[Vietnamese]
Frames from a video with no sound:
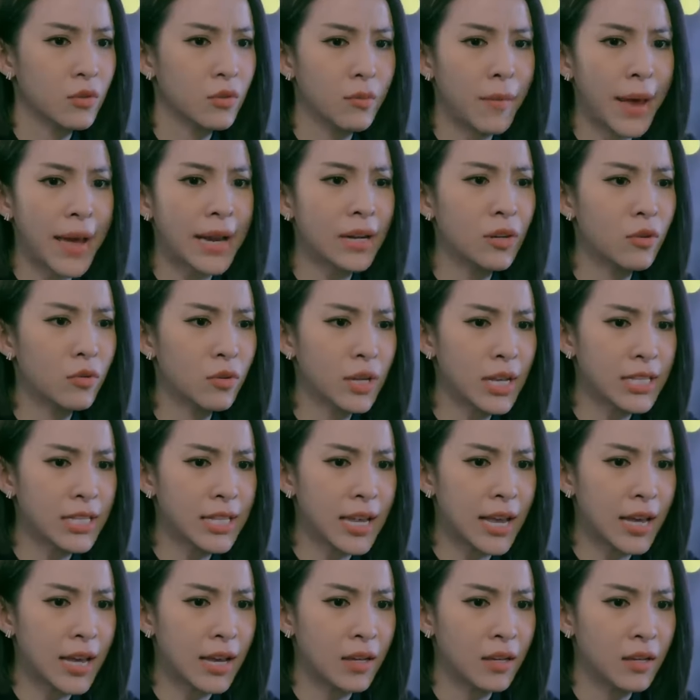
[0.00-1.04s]
Tôi bán luôn cái
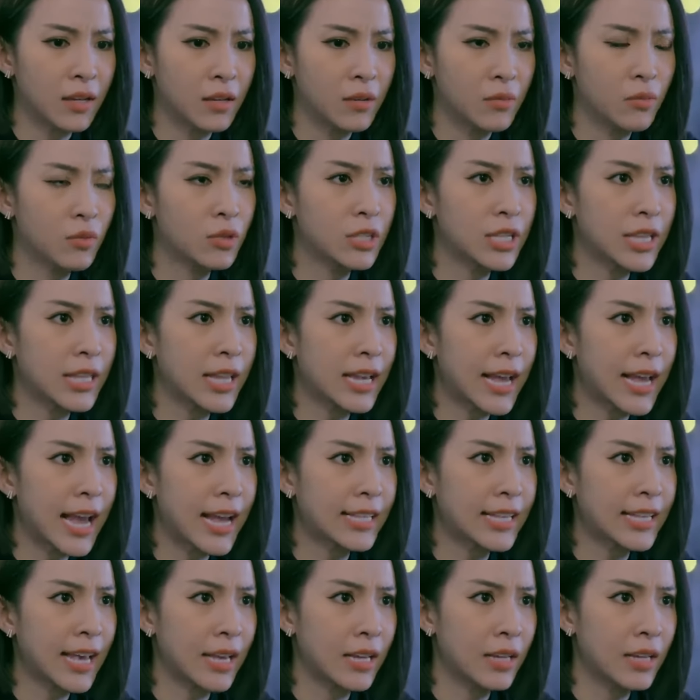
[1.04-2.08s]
xe, mua xe tay ga
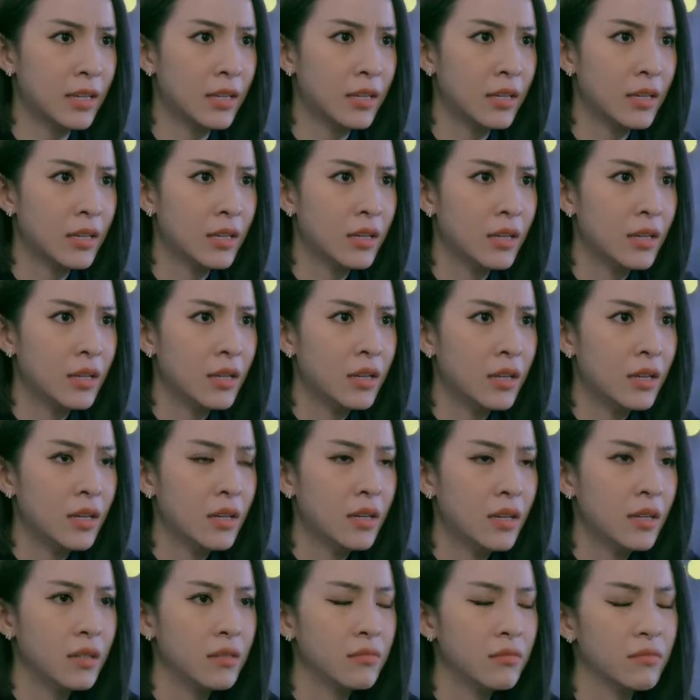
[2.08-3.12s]
chạy.
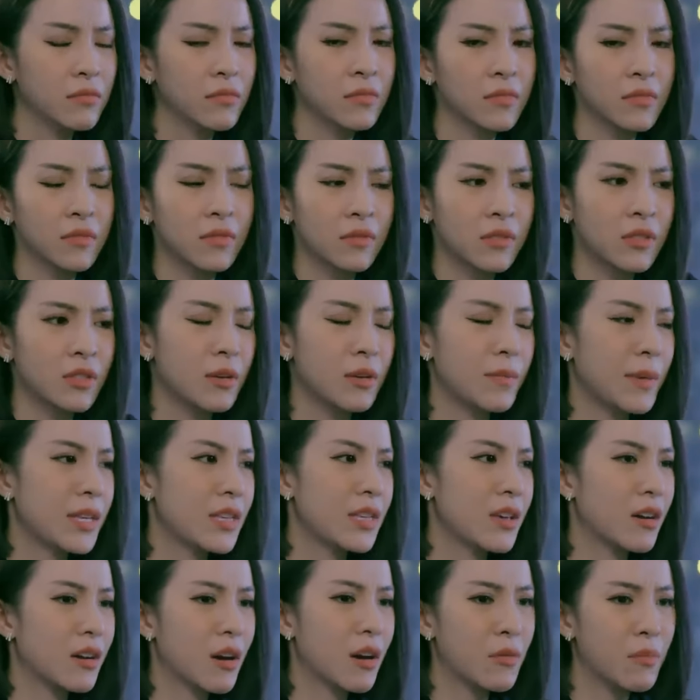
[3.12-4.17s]
Chứ bây
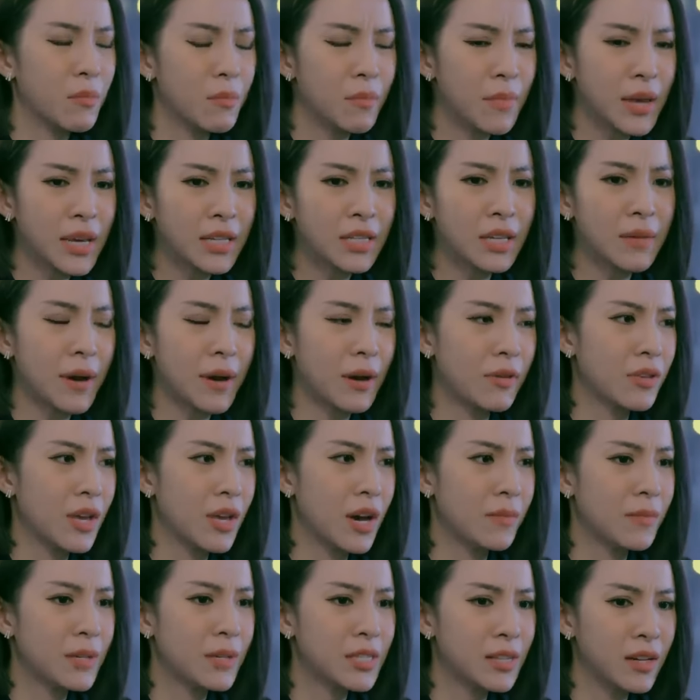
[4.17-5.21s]
giờ không biết tới bao
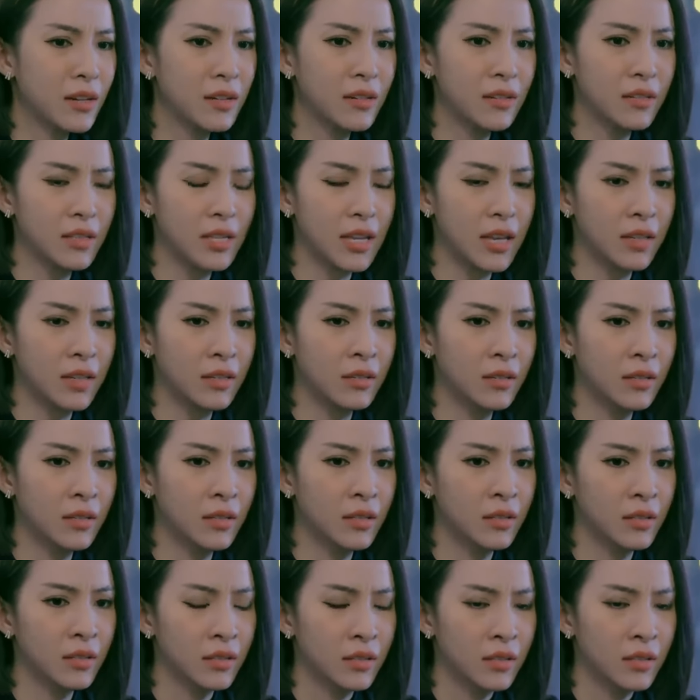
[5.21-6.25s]
giờ mới xin được việc nữa.